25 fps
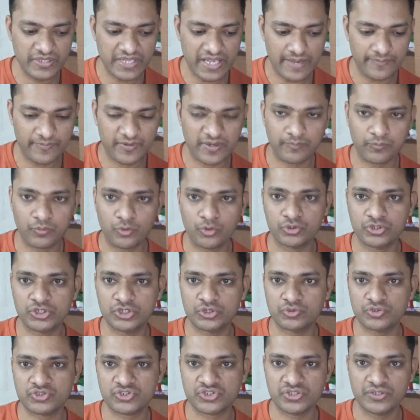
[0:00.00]
भी यहाँ पर अपलोड
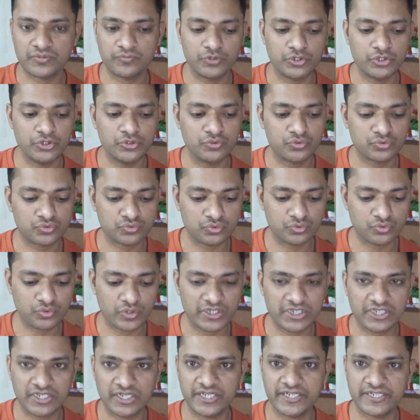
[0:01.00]
थी तो इसने वीडियो उसको जो
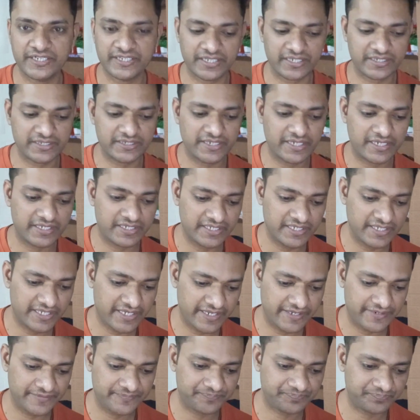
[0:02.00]
है डिलीट कर दिया ठीक
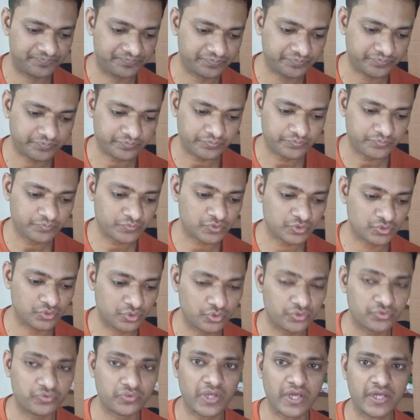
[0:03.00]
है
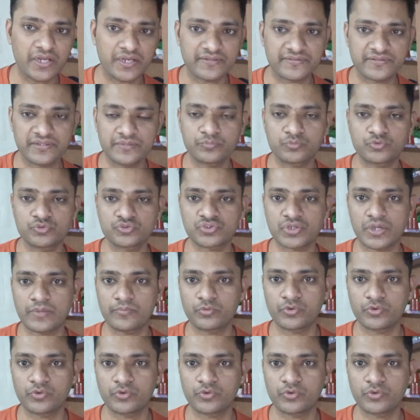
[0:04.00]
तो सारा सब कुछ